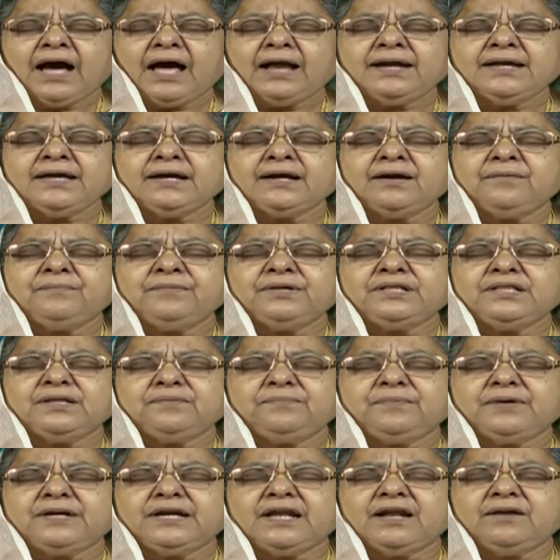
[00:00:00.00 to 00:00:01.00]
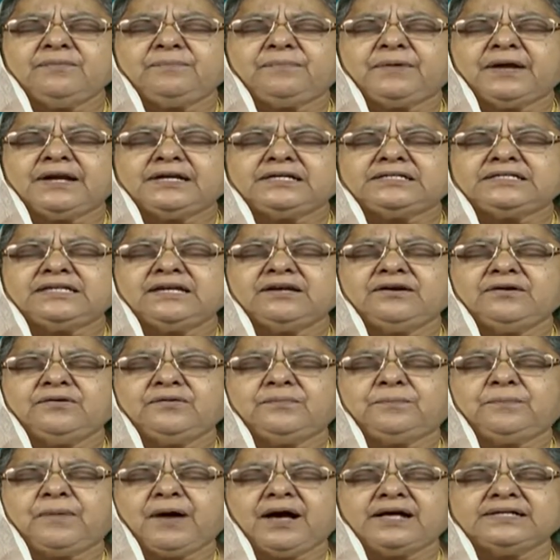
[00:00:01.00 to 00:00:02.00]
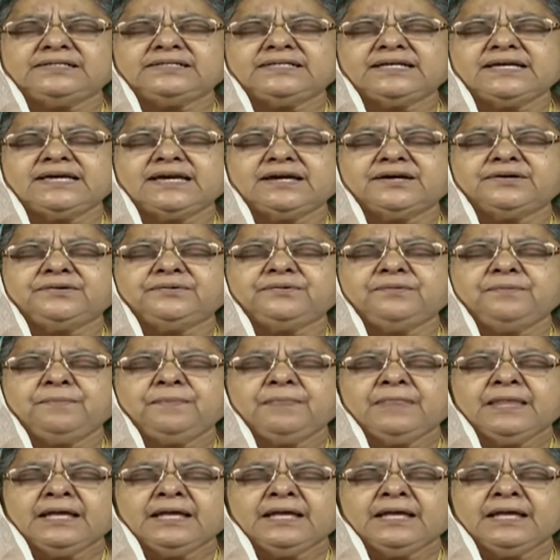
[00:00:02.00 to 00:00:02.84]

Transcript: అనేక మంది బిడ్డలు పరీక్షల్లో పాస్ అయ్యారు